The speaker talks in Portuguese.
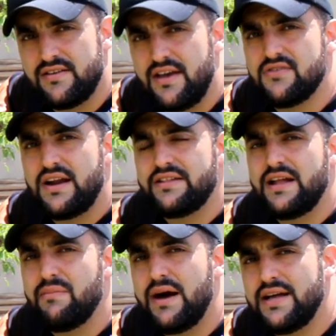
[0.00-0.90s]
se é retirado
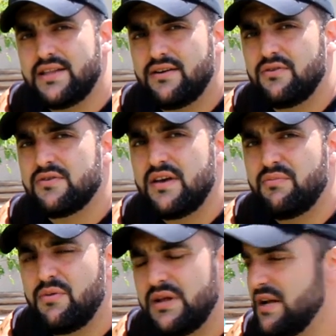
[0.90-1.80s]
na mata ou se é
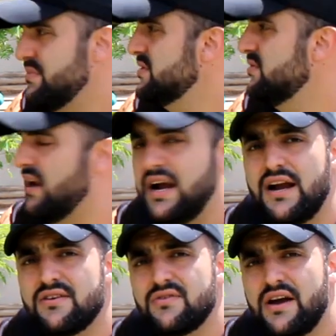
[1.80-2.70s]
propriedade
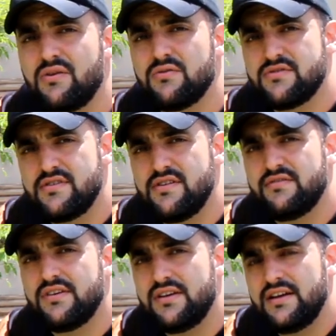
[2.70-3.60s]
particular, se o cara
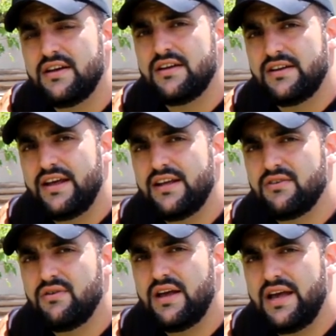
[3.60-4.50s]
cultiva. Né?
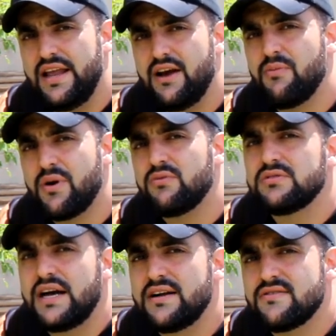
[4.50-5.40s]
Então é, é legal
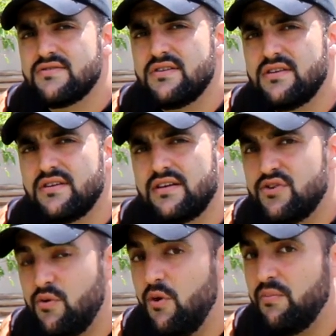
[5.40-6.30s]
perguntar antes de,
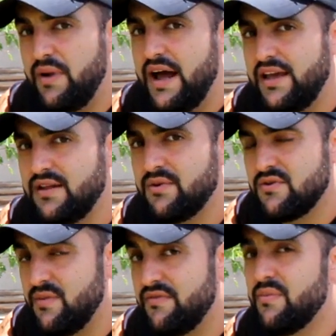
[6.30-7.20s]
de comprar aí, tá
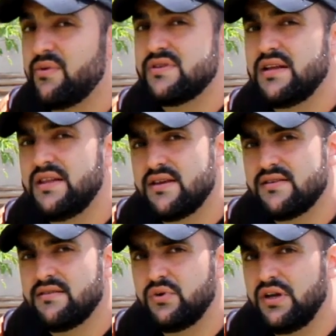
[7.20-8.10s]
pessoal, para ver a
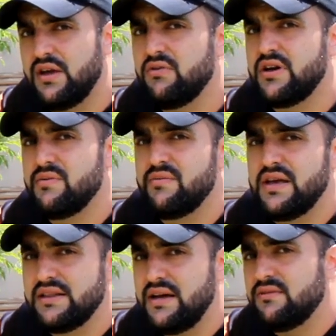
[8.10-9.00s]
procedência, porque é um crime
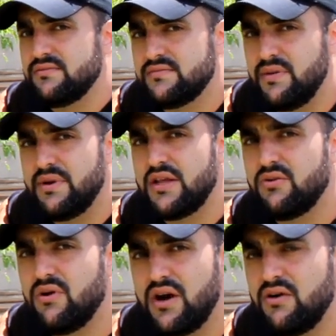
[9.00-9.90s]
ambiental,
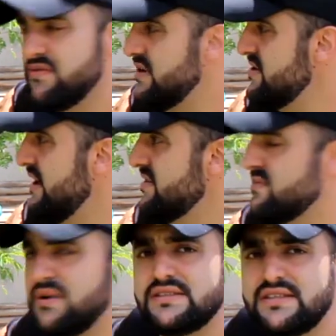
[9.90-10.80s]
dependendo do local onde vai tirar
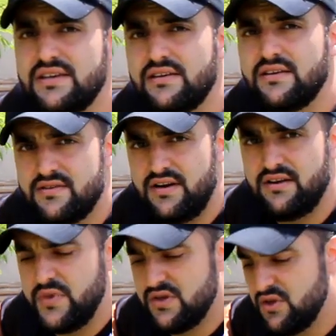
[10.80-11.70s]
essas plantas aí,
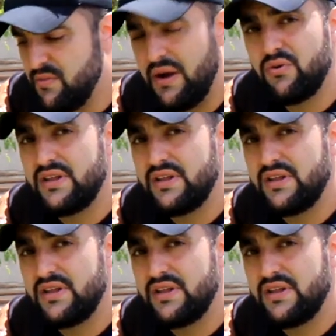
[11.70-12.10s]
certo? Então assim, tomar